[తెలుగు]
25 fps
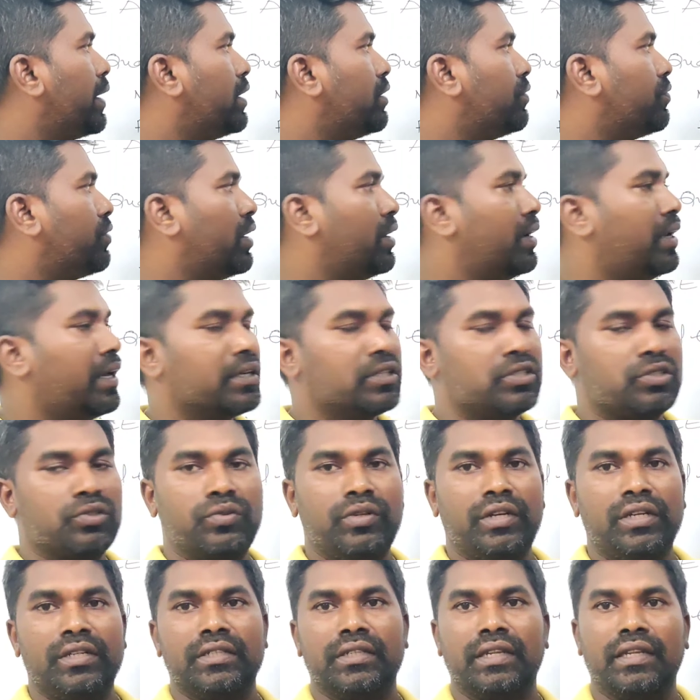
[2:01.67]
పాయింట్ ఫైవ్ ల్యాక్
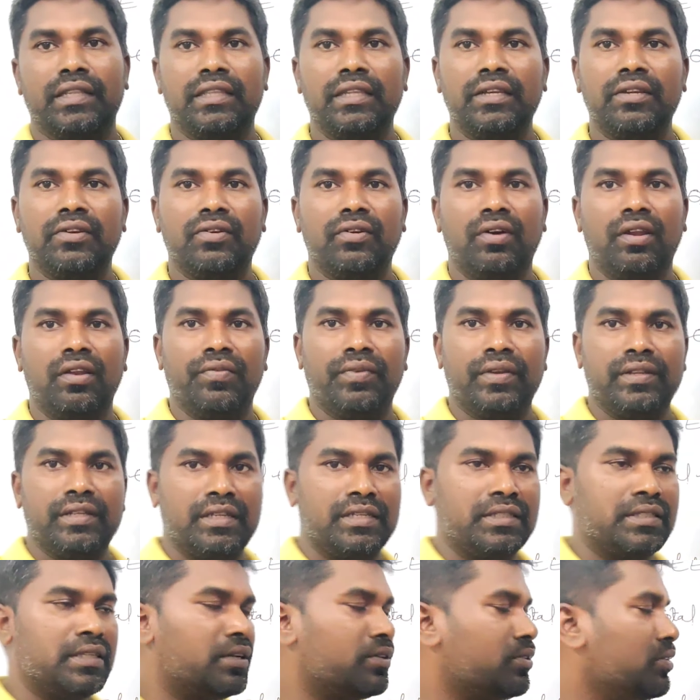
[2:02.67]
స్టూడెంట్స్ని అయితే క్వాలిఫై
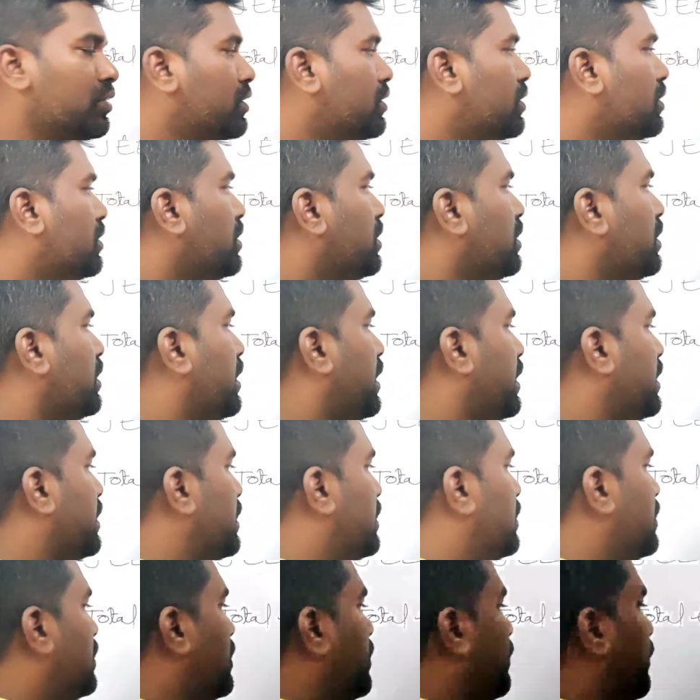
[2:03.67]
చేశారు అండ్
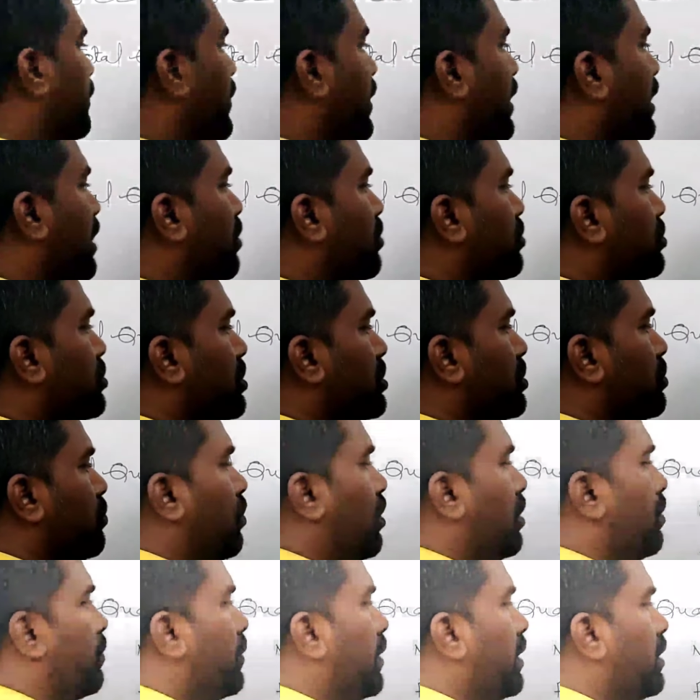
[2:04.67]
మెయిల్ uh, వచ్చేసి
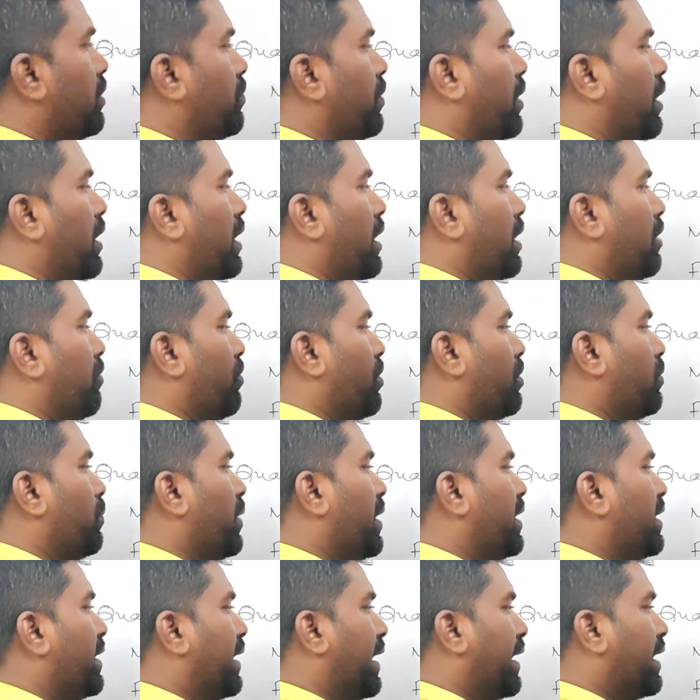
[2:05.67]
వన్ పాయింట్ ఫైవ్ ల్యాక్ వన్
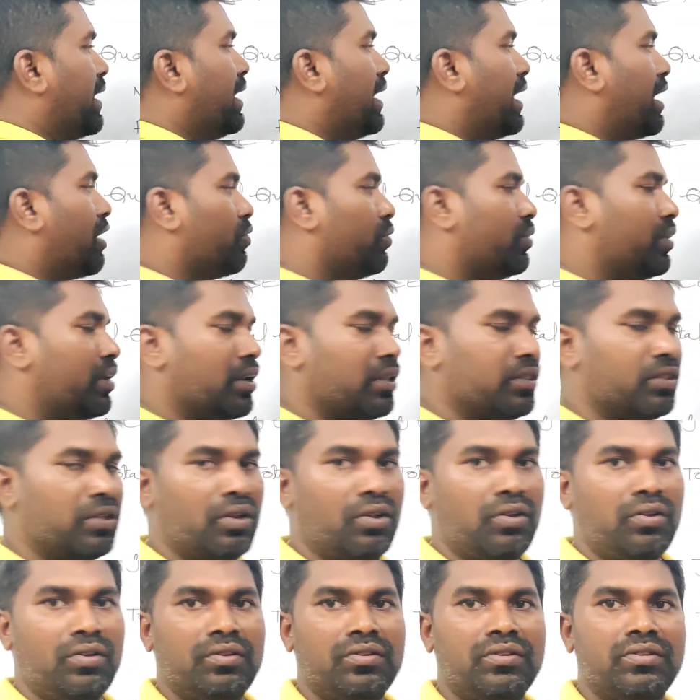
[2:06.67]
పాయింట్ నైన్ ల్యాక్ ఉన్నారు
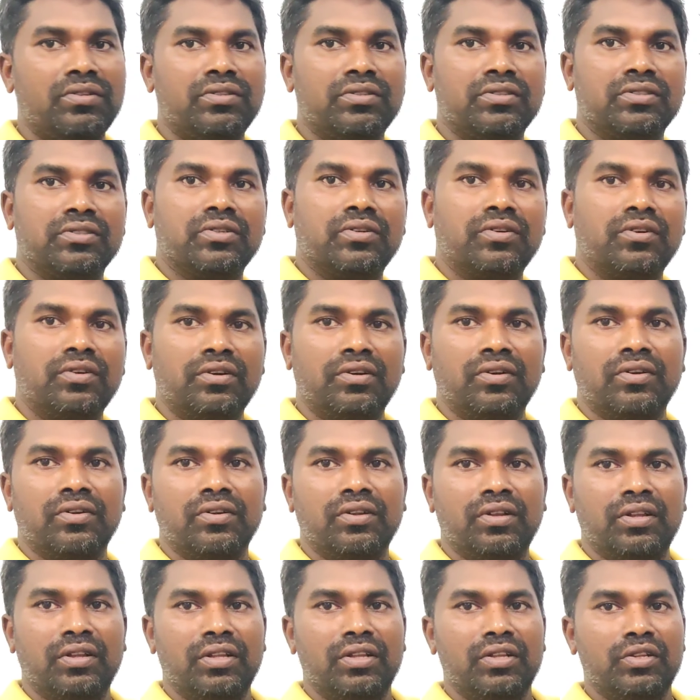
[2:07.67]
అందులో సో
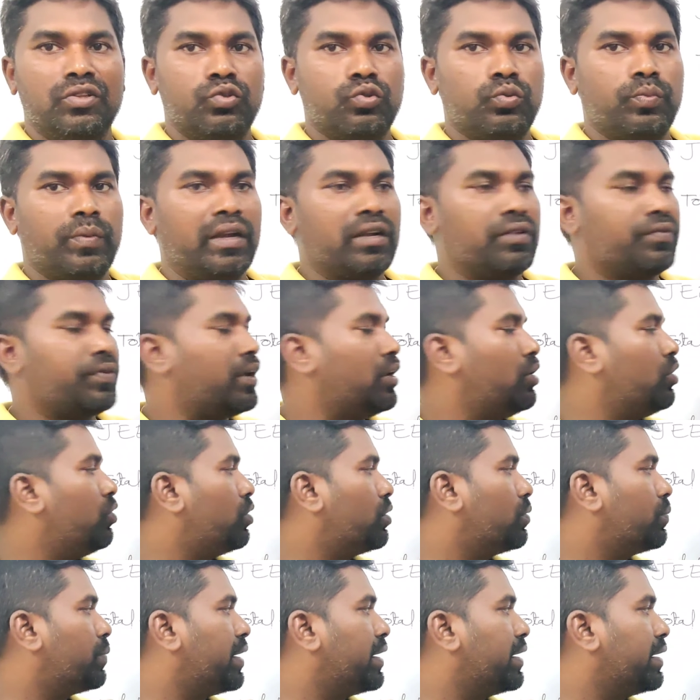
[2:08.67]
టూ పాయింట్ ఫైవ్లో
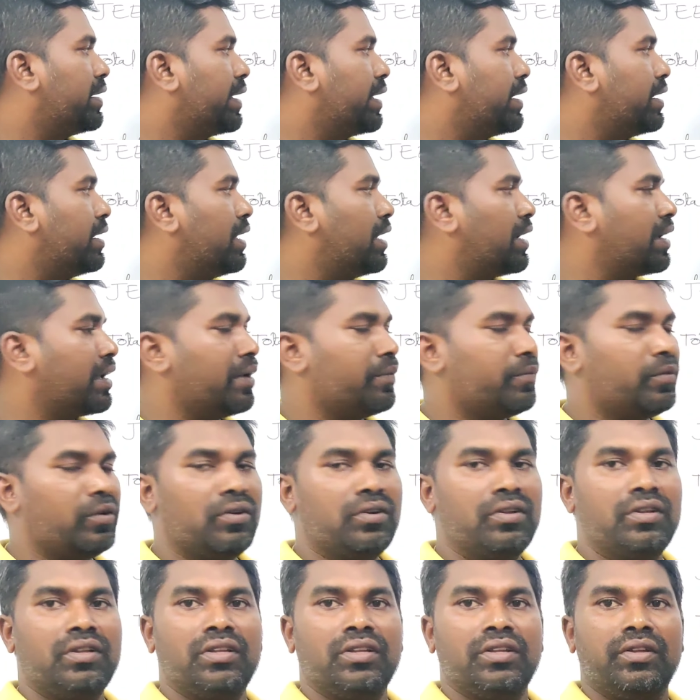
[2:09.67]
వన్ పాయింట్ నైన్ ల్యాక్ ఏమో
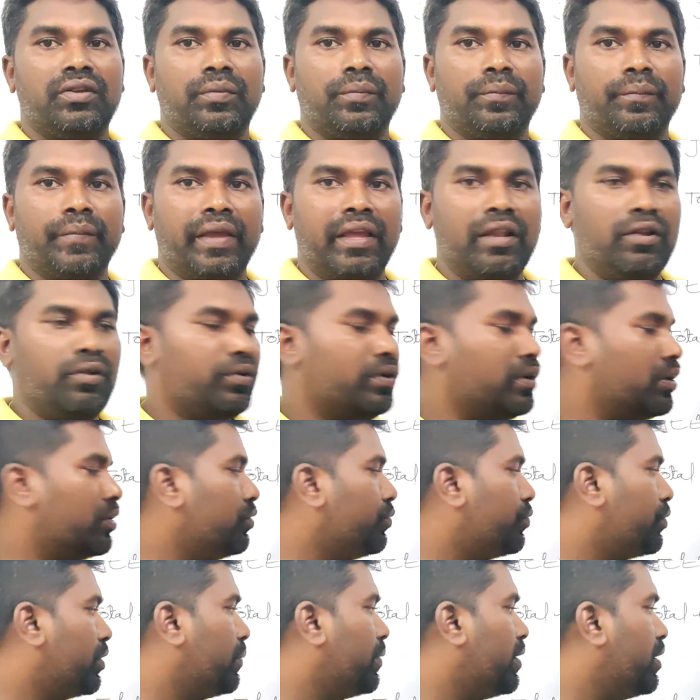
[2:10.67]
మెయిల్ ఉన్నారు
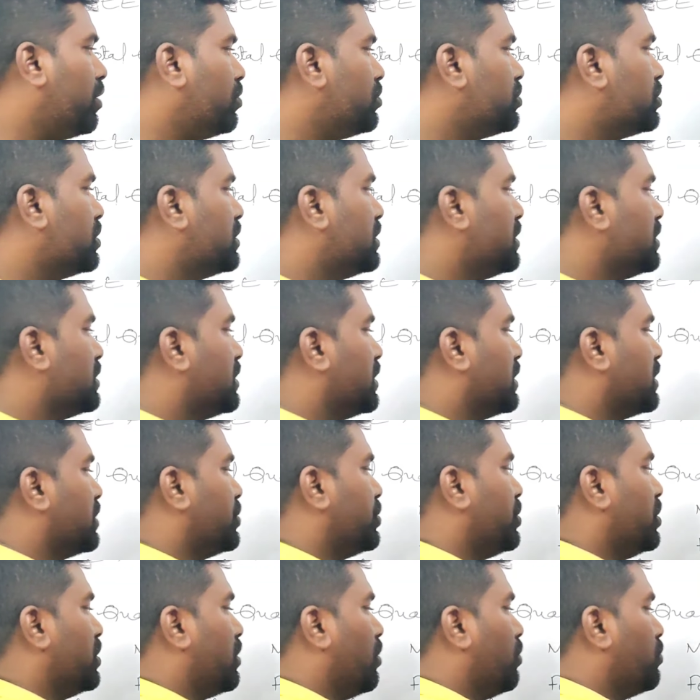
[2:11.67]
ఫీమేల్ వచ్చేసి
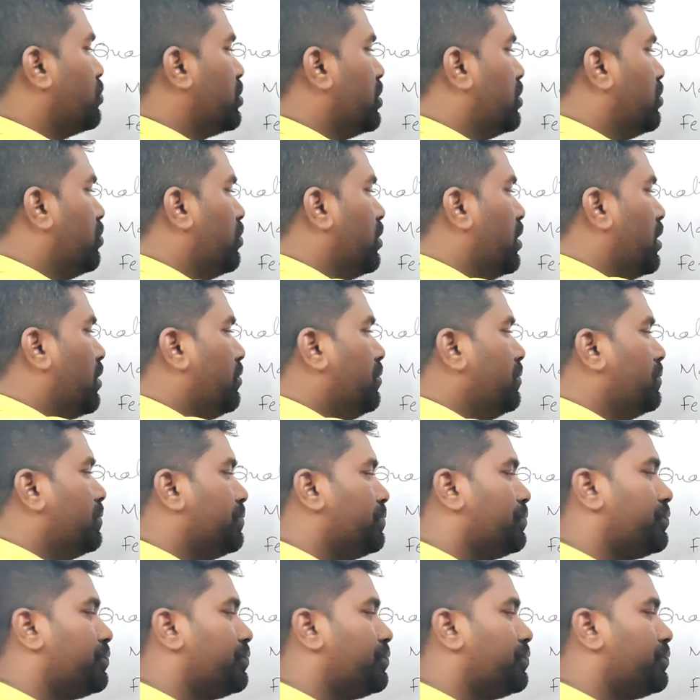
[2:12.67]
సిక్స్టీ థౌజండ్ ఉన్నారు